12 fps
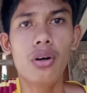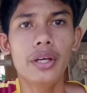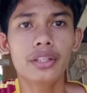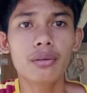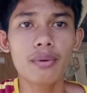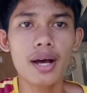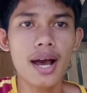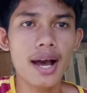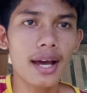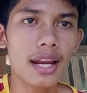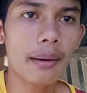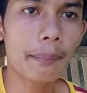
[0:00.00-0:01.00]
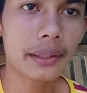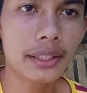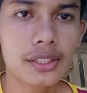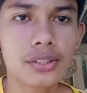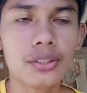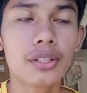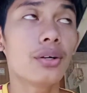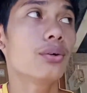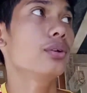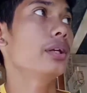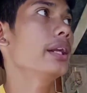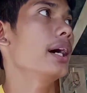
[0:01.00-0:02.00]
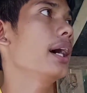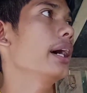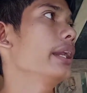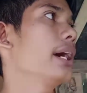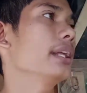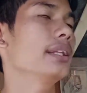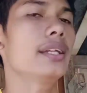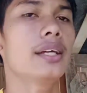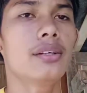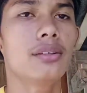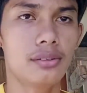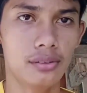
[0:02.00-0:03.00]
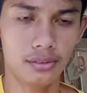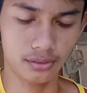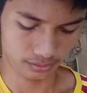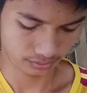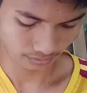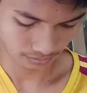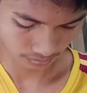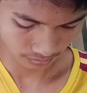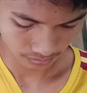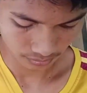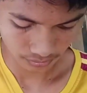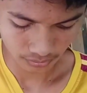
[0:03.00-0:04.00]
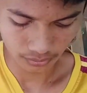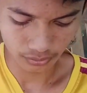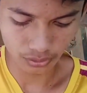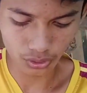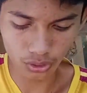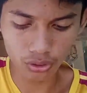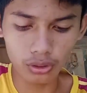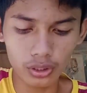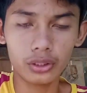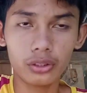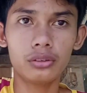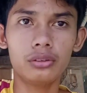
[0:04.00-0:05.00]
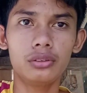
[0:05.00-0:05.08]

ito mga kalapatid, so nahuli na natin ano. So ito.